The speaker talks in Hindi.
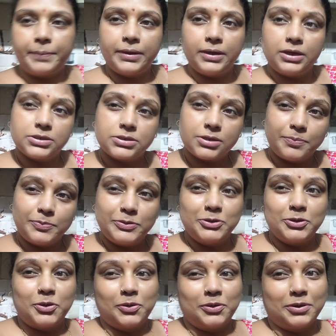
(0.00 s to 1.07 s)
चलिए सब्जी
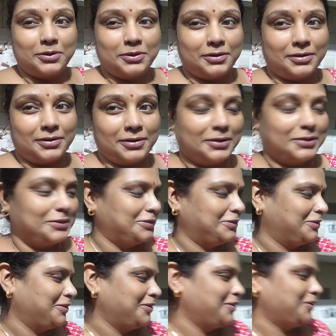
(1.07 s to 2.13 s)
ऑर्डर कर रहे थे